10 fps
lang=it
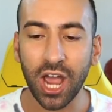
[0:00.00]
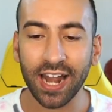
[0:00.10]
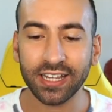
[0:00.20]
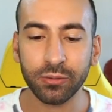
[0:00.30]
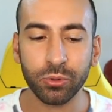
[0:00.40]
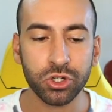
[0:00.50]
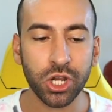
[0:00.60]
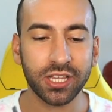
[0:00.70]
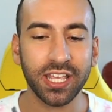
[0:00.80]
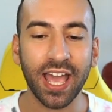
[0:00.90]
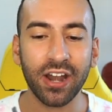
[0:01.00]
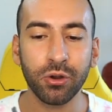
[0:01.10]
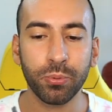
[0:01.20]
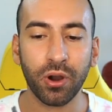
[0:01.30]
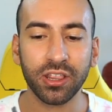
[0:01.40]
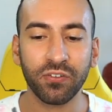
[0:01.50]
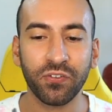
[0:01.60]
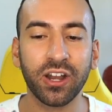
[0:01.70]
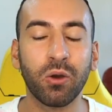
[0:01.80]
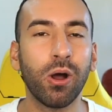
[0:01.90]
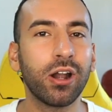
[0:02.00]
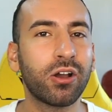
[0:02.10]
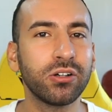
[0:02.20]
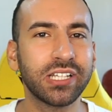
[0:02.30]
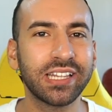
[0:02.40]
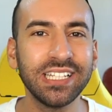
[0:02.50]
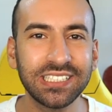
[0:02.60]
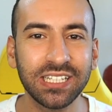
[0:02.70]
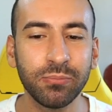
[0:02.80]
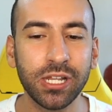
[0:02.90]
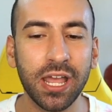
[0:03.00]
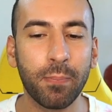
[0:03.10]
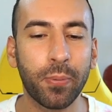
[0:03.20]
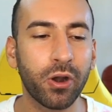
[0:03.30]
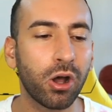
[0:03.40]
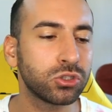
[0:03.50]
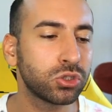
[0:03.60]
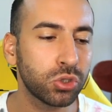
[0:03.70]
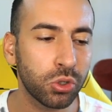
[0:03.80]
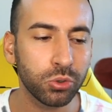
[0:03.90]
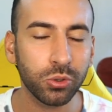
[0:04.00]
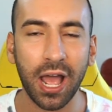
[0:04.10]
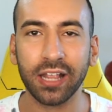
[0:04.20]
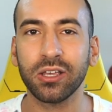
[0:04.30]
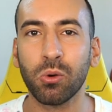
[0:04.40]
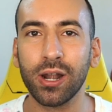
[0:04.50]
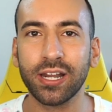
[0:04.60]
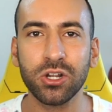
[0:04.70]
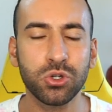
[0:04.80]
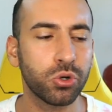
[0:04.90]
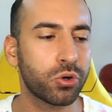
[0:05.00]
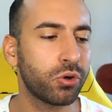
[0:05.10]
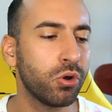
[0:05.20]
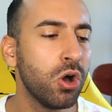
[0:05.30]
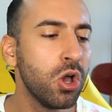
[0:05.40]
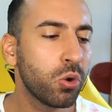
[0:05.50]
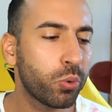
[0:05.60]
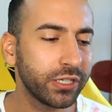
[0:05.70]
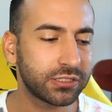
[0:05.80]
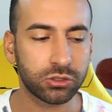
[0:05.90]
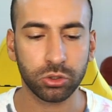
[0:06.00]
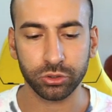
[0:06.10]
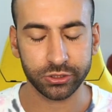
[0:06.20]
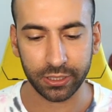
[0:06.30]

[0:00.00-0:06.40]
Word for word: già altri progetti che hanno provato a fare qualcosa di simile, però sono durati qualche giorno. Questo,